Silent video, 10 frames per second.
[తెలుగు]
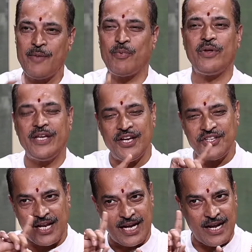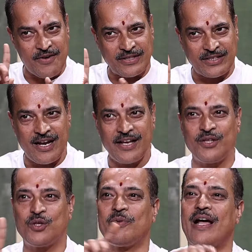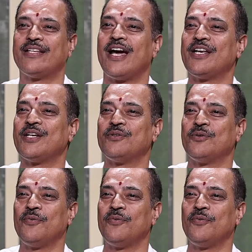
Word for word: ఇప్పుడు ఈ మాత్రం ఎందుకు ప్రాధాన్యం